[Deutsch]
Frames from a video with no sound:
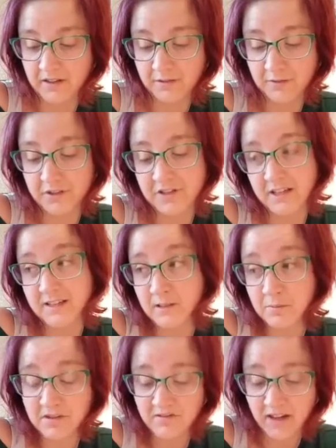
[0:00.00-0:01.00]
Die von
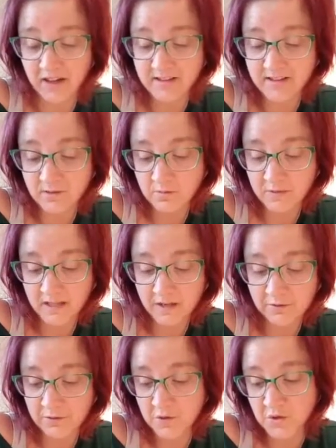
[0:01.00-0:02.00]
Jessibel war es nun mal
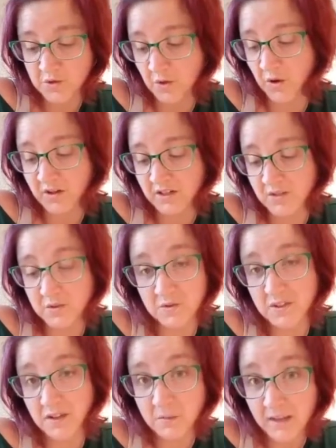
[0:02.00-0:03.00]
dafür zu sorgen, dass
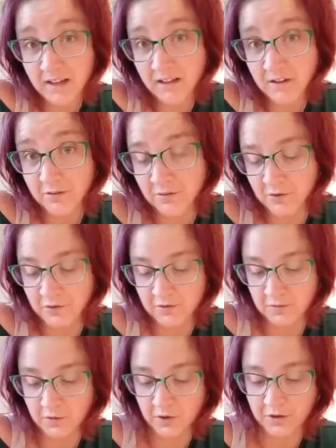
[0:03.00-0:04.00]
unsere Mägen
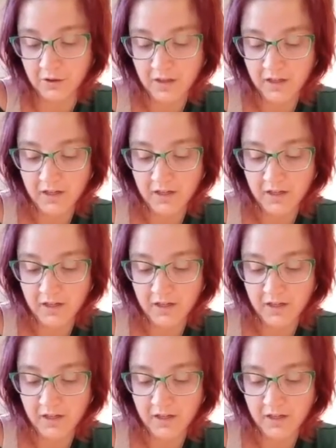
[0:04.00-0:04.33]
gefüllt wurden,